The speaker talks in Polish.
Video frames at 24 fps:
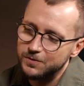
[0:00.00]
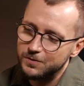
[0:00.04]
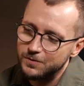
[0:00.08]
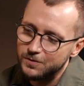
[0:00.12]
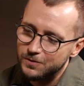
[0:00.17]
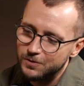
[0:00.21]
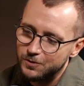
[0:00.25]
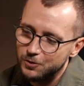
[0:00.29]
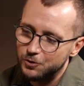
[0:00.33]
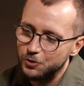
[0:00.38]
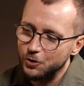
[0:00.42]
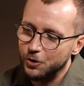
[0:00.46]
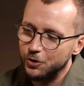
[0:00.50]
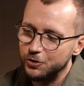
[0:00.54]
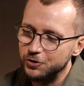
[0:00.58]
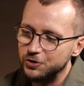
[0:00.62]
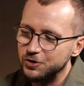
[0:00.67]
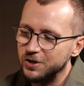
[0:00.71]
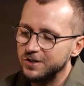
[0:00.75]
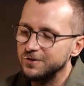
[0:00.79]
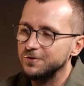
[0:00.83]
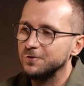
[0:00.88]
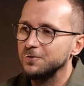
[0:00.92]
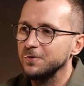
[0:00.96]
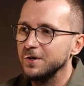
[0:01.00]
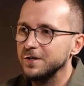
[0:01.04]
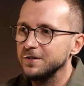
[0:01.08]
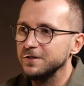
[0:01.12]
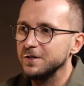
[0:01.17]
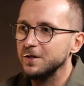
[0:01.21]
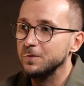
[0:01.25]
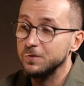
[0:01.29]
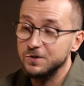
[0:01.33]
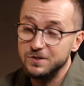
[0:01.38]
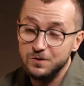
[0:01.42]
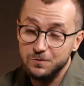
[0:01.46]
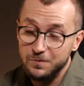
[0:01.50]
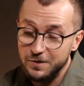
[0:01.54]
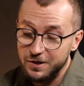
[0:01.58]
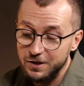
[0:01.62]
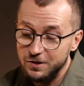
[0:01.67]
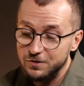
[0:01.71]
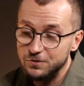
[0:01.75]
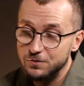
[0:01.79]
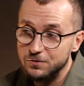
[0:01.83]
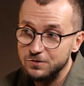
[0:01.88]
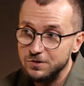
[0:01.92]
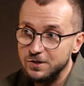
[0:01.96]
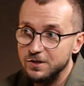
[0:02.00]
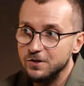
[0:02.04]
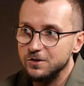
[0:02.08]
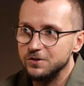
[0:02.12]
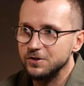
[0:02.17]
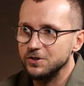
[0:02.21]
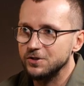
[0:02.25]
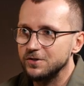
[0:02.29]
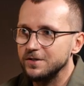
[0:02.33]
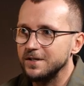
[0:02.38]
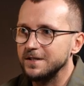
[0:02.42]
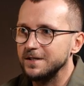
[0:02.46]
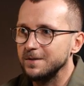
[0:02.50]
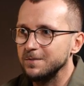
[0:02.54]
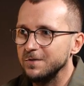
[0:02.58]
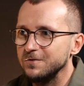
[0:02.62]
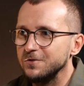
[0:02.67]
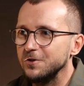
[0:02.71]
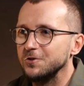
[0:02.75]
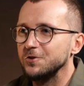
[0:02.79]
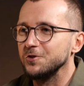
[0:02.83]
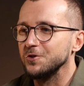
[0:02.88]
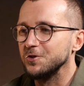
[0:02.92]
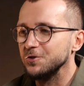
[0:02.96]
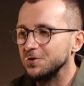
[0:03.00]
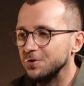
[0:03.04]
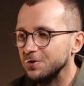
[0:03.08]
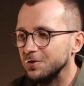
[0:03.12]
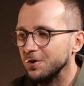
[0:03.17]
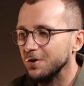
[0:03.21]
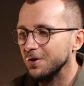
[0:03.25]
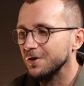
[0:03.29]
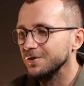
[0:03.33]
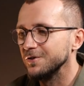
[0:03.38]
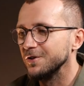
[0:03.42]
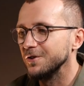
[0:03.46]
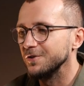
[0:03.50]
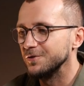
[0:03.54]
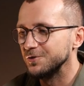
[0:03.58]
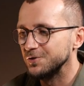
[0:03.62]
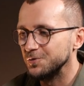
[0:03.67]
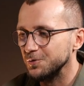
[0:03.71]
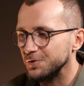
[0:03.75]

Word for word: y, ktoś, a dokładniej poseł Marek Suski, chociaż tak naprawdę to nie tylko on, on